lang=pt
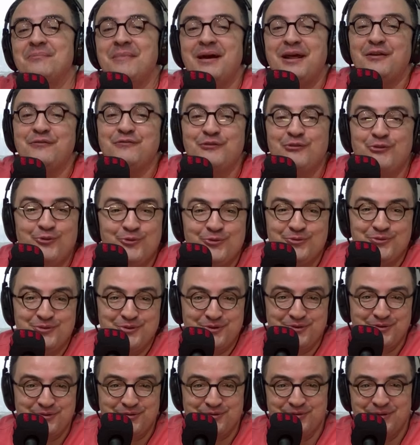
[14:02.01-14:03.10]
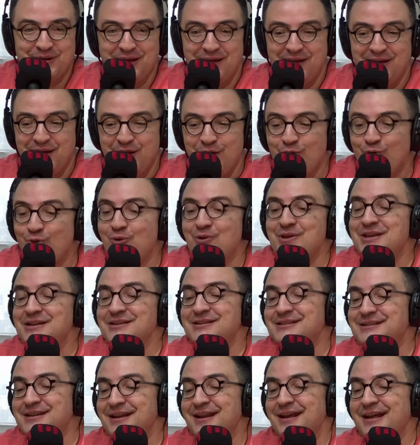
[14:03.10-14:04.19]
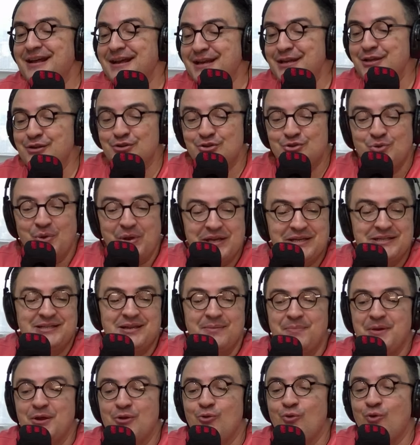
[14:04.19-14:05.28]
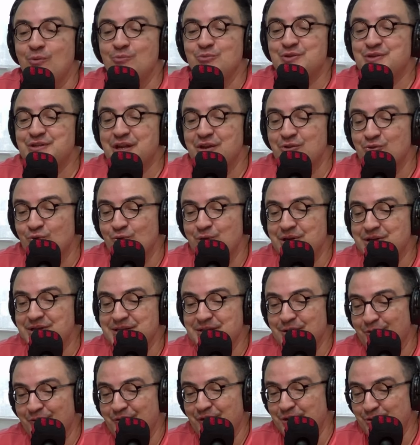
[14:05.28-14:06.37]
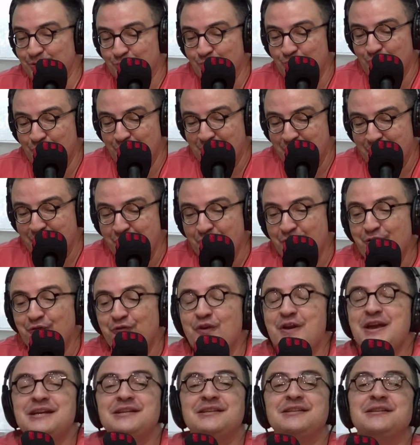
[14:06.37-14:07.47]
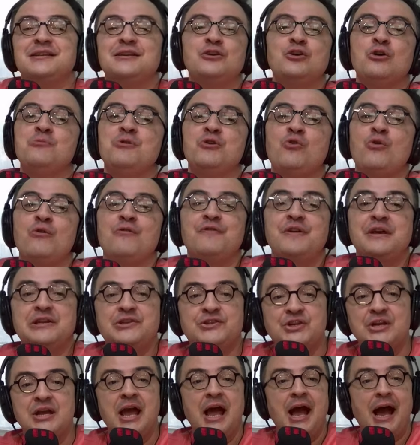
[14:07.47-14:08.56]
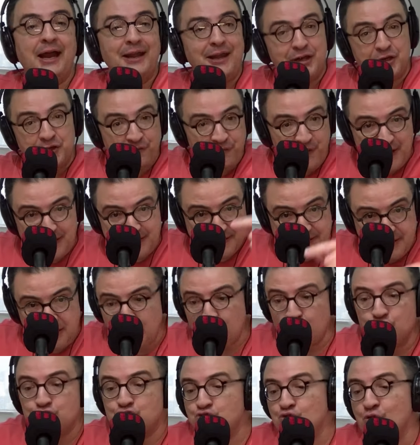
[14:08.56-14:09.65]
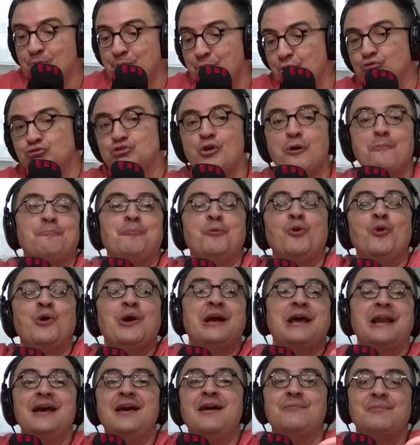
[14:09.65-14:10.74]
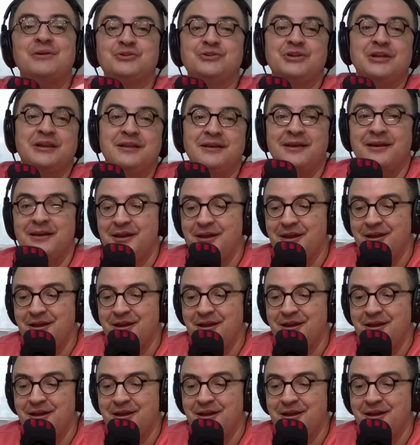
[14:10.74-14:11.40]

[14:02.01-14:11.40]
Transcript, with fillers: maravilhoso conhecer a Cristo, recebê-lo como Senhor e Salvador. Foi assim que eu me converti. Aliás, foi assim que eu descobri o teu programa, Gerê.